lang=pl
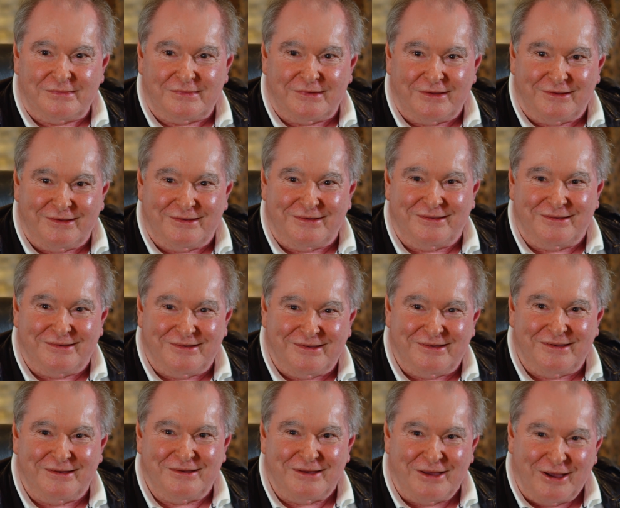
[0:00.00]

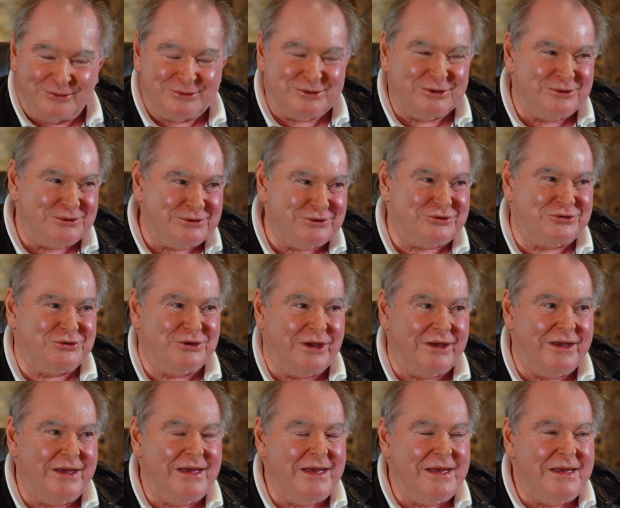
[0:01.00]
Niesamowite.
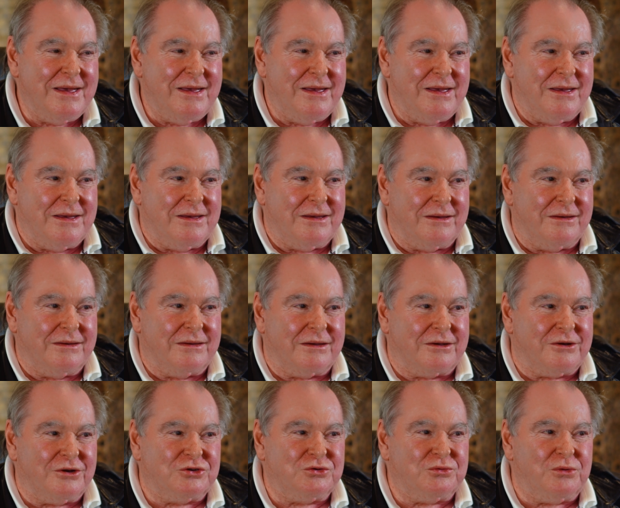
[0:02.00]
Autentycznie. E,
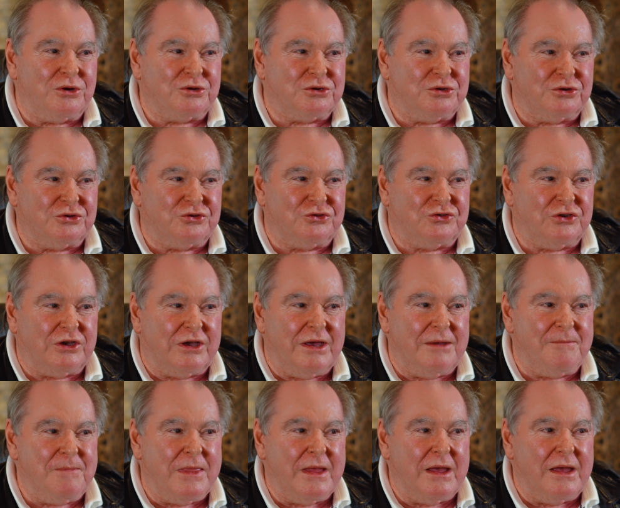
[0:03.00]
chodziło o to, że e,